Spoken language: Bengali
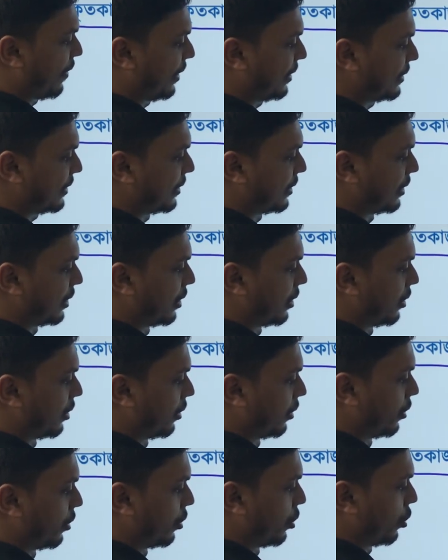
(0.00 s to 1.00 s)
এস
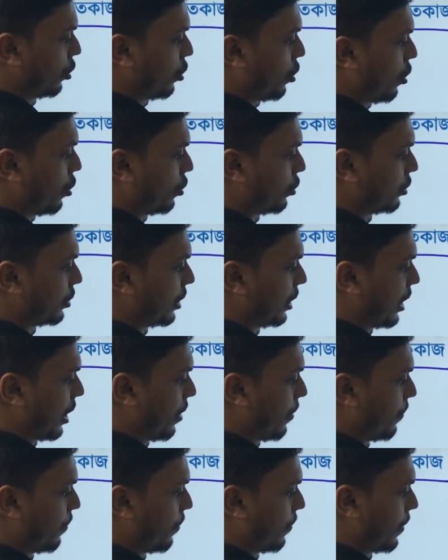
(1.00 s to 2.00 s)
কস থিটা
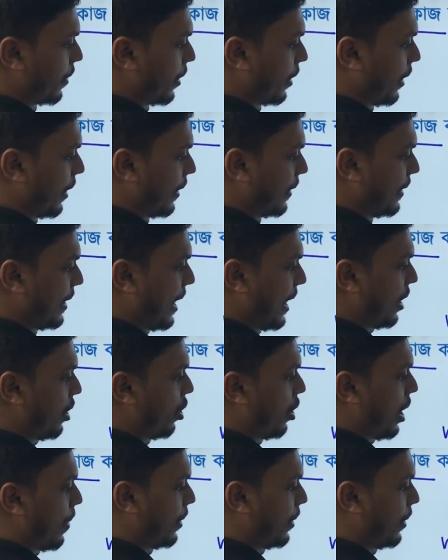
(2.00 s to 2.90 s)
দেখো